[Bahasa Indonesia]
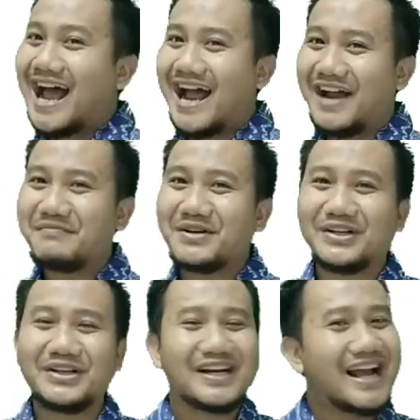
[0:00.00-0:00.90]
I'm
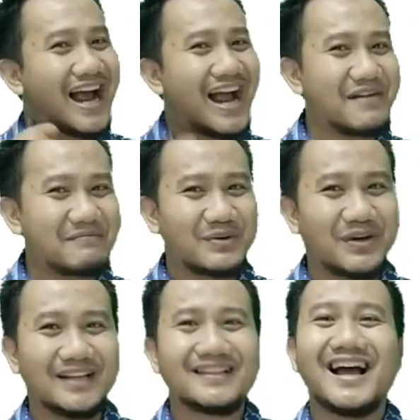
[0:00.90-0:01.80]
good, I'm
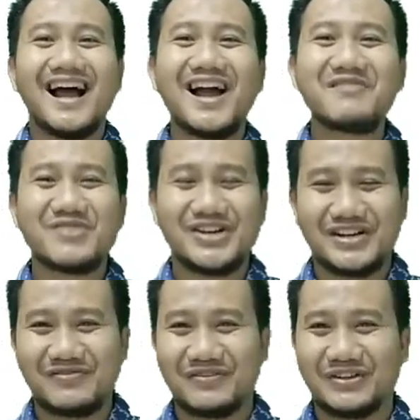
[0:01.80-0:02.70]
great, I'm
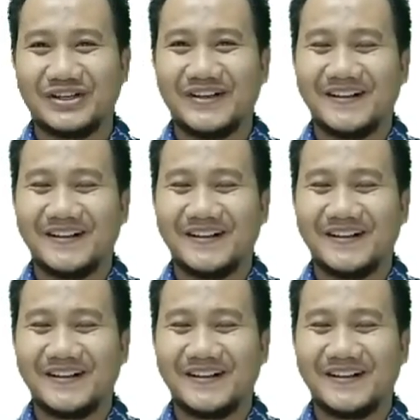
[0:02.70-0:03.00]
wonderful.